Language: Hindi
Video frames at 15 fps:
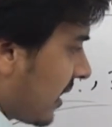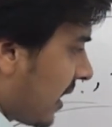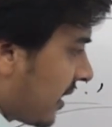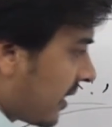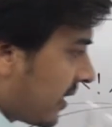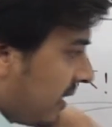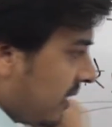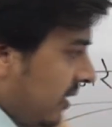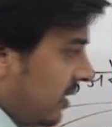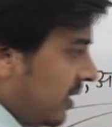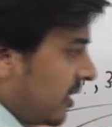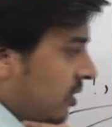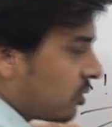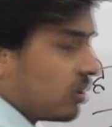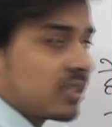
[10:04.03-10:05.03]
कारक की
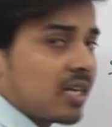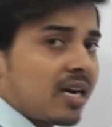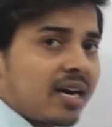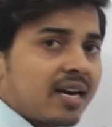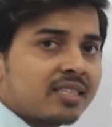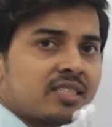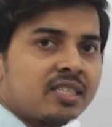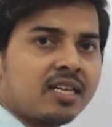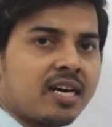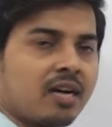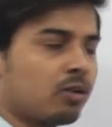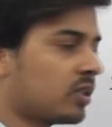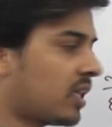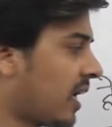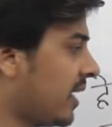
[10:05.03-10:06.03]
तो इसका कारक चिन्ह क्या
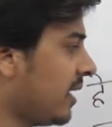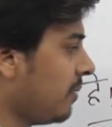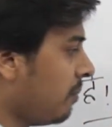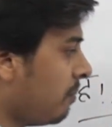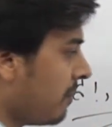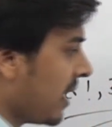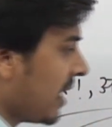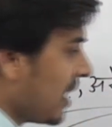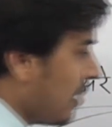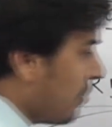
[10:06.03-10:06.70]
होता है मैं यहाँ